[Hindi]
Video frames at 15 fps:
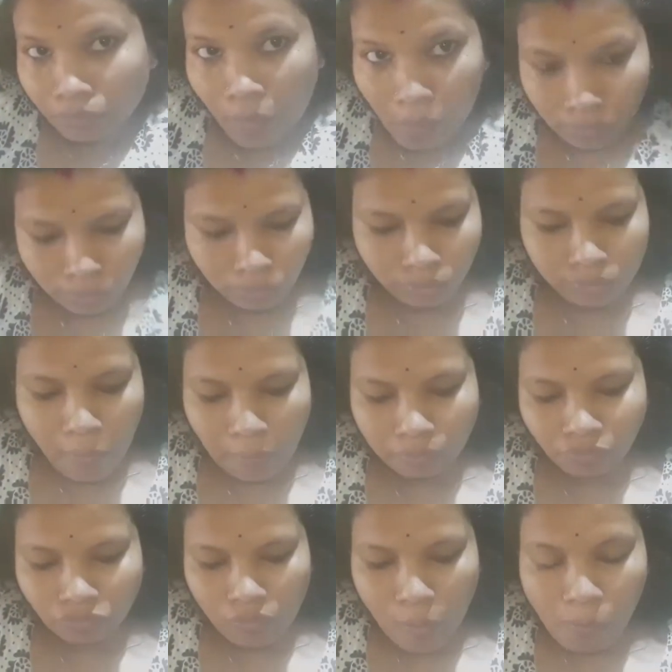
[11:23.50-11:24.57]
तो एक
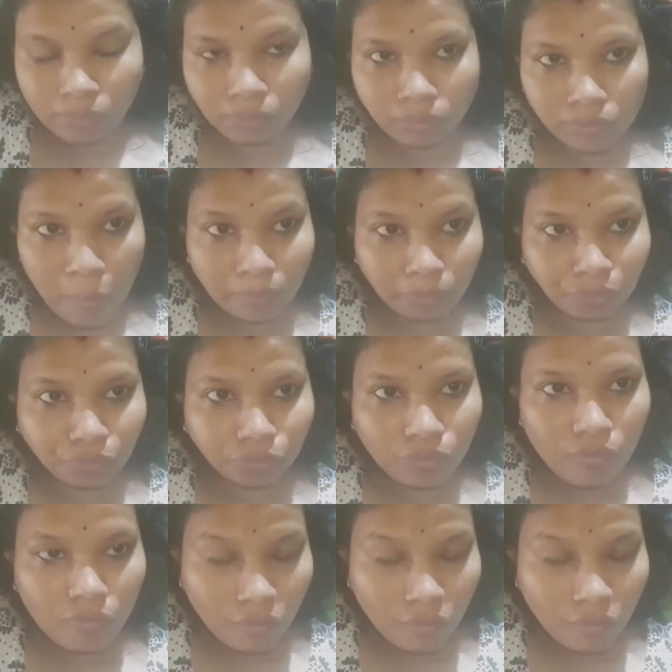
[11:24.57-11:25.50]
छोटा सा क्लचर लेके मैं